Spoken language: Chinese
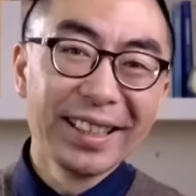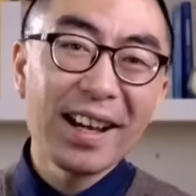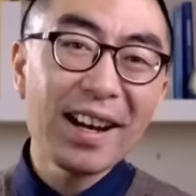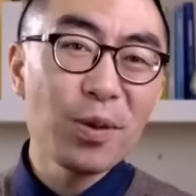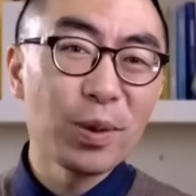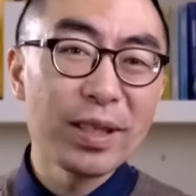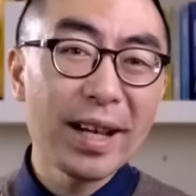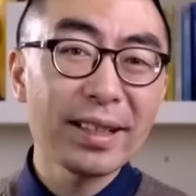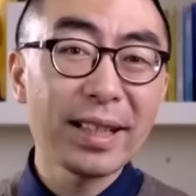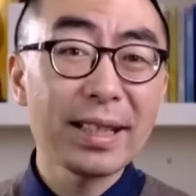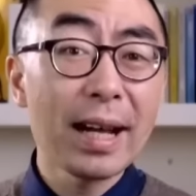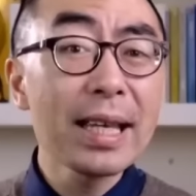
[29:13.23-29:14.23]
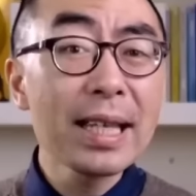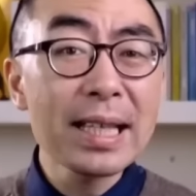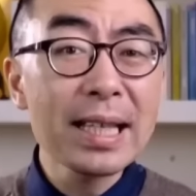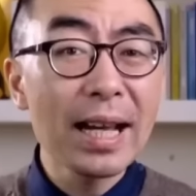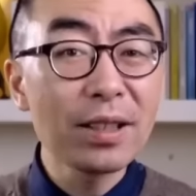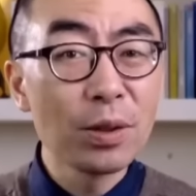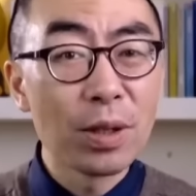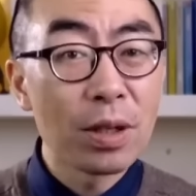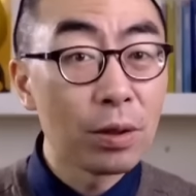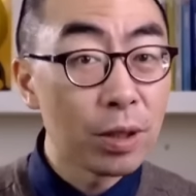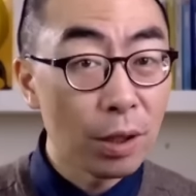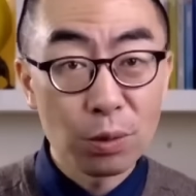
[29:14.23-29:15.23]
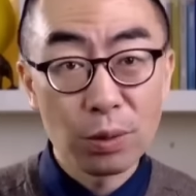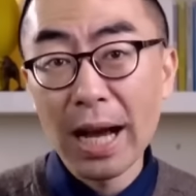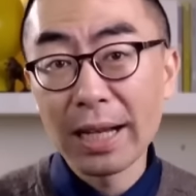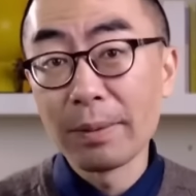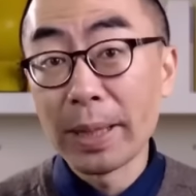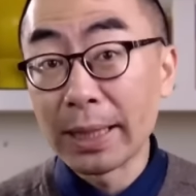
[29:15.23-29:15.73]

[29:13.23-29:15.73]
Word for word: 当然，我猜大家应该都能够叫出它的